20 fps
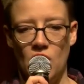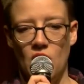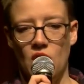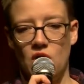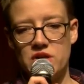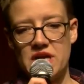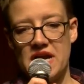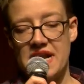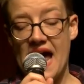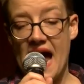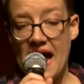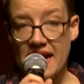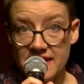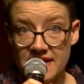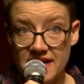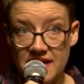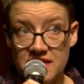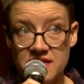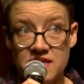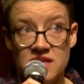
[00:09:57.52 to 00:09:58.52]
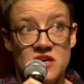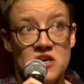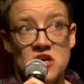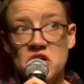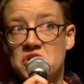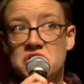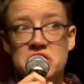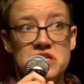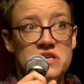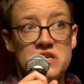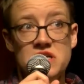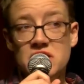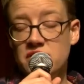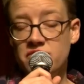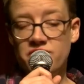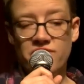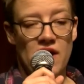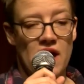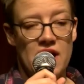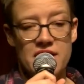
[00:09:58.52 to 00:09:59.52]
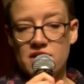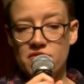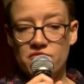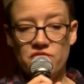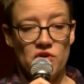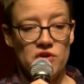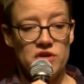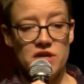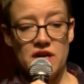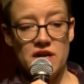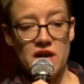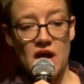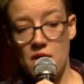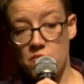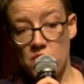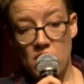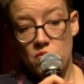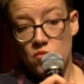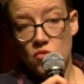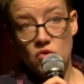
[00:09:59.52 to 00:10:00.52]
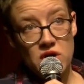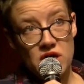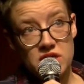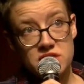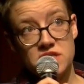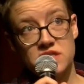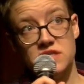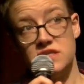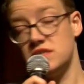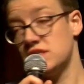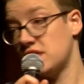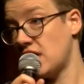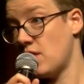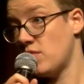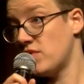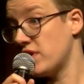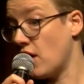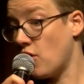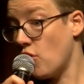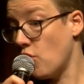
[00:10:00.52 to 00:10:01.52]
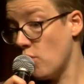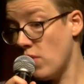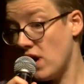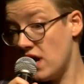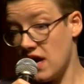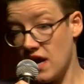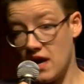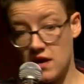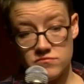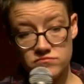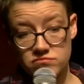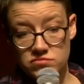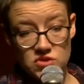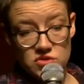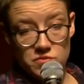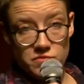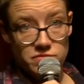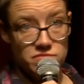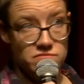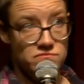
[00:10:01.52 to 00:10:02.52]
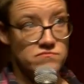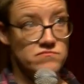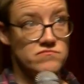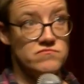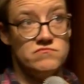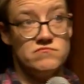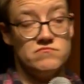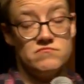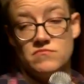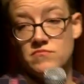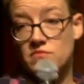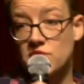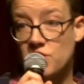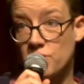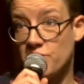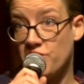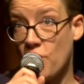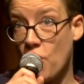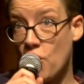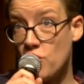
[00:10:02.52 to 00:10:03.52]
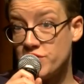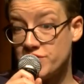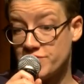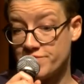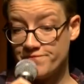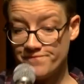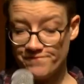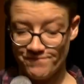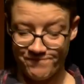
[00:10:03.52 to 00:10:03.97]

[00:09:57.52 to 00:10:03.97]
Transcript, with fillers: Und alle anderen, die fahren davon dann einmal im Monat in die Therme nach Oberla zum, zum Floaten.